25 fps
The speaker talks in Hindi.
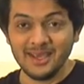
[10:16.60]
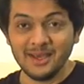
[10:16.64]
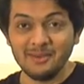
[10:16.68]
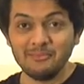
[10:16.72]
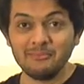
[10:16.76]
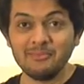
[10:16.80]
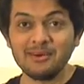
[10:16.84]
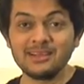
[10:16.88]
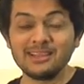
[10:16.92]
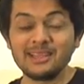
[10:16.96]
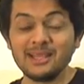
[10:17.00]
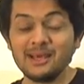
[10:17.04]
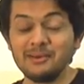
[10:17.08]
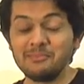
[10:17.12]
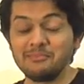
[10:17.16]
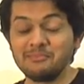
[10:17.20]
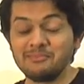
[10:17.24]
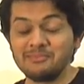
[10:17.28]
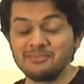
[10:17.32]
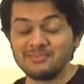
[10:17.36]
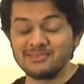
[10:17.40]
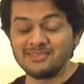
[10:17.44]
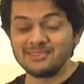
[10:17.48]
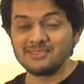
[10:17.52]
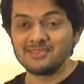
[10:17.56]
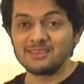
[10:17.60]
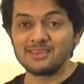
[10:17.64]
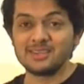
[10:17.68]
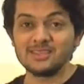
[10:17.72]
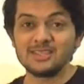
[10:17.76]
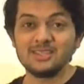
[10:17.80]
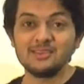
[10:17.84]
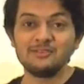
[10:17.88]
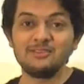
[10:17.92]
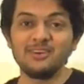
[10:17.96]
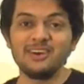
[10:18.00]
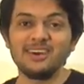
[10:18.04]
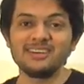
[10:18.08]
मतलब कितनी
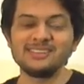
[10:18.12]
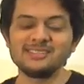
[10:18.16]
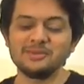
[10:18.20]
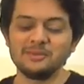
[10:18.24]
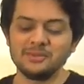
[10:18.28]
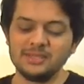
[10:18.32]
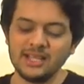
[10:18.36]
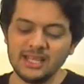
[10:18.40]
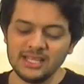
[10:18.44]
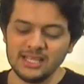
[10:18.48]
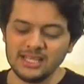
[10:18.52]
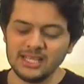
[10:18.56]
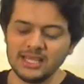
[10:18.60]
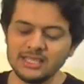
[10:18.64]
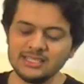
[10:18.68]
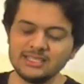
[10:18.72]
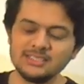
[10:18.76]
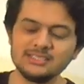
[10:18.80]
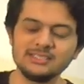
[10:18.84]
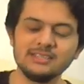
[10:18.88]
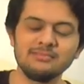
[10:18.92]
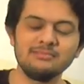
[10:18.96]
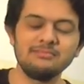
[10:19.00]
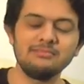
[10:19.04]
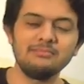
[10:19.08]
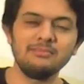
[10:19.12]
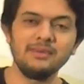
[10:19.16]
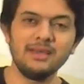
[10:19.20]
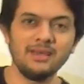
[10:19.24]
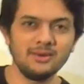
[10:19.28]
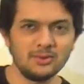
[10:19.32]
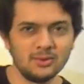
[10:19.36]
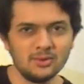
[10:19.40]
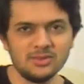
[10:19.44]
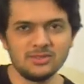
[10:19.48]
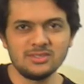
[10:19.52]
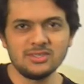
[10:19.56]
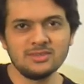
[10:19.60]
फखर से बता रही कहती जब मैं
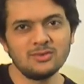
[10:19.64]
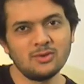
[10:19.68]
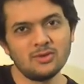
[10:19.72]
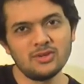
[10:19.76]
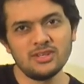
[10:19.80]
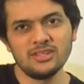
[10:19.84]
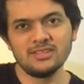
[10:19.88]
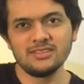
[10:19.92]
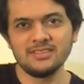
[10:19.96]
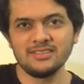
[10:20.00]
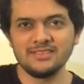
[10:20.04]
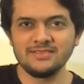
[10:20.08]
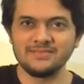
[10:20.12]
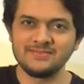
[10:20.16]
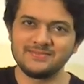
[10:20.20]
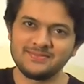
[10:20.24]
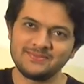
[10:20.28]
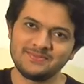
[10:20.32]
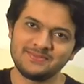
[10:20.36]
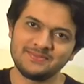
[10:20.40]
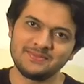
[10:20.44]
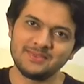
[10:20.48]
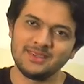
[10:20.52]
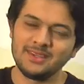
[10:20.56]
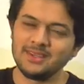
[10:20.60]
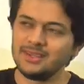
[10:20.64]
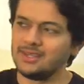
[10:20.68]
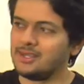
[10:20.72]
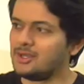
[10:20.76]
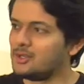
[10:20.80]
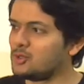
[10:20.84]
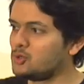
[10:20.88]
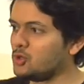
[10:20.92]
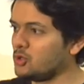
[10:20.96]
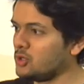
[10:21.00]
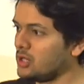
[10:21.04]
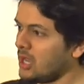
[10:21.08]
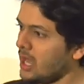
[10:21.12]
हुई थी वो नहीं थी
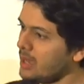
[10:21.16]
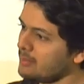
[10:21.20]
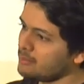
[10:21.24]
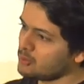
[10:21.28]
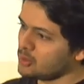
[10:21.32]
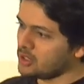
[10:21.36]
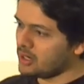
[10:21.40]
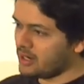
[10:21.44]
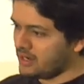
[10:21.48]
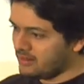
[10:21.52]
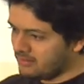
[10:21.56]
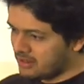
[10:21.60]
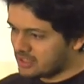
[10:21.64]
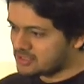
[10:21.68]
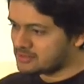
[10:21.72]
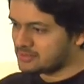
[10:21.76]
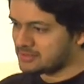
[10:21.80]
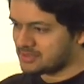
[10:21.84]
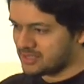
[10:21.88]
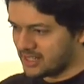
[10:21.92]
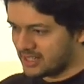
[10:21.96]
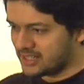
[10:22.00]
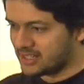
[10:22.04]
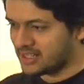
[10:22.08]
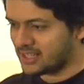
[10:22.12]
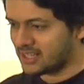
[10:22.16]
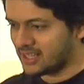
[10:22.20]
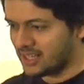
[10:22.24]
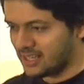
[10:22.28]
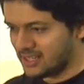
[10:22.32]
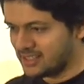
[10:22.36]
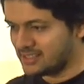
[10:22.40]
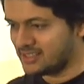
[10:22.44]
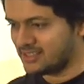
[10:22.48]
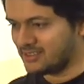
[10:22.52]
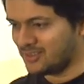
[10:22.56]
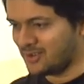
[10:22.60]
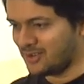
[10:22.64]
तो नाम उन्होंने एडवांस में सिलेक्ट करके गई
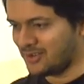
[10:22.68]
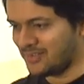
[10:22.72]
थी वो